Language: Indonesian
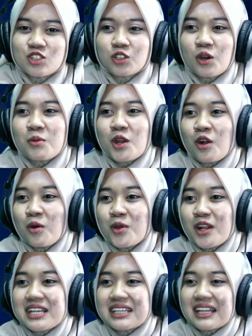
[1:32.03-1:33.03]

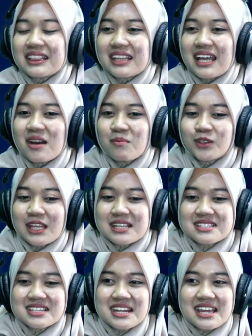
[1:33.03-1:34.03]
ngobrol-ngobrol nih tentang
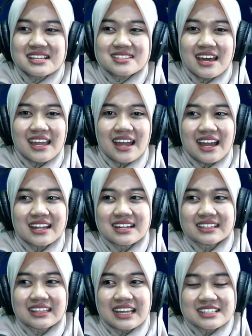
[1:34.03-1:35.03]
potensi desa yang ada di
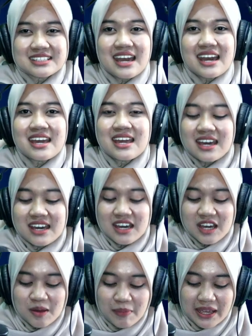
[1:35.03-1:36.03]
Teja,
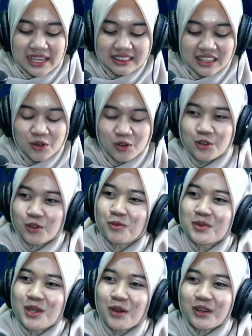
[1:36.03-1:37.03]
uh, pengen tahu dulu
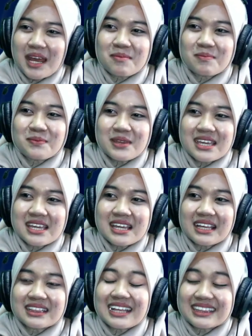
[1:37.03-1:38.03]
biografi
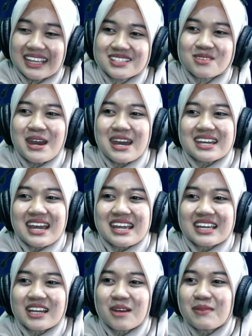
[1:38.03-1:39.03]
Teteh
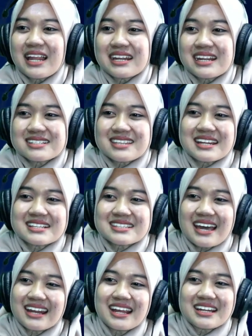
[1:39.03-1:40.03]
sebagai kepala desa di
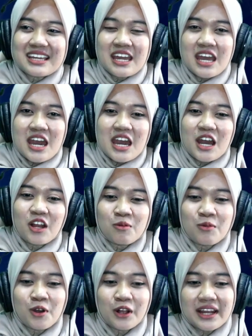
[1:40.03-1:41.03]
sana nih. Kalau
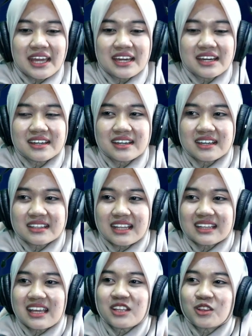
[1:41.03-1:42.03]
boleh, uh, eh,
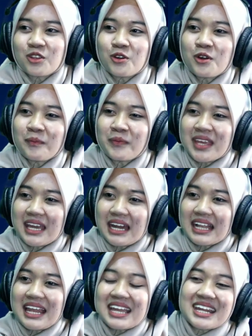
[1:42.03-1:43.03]
Teteh itu
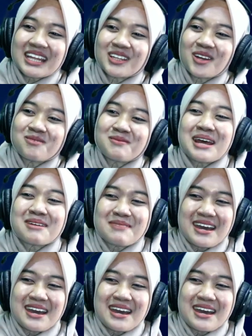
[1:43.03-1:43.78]
kelahiran tahun berapa?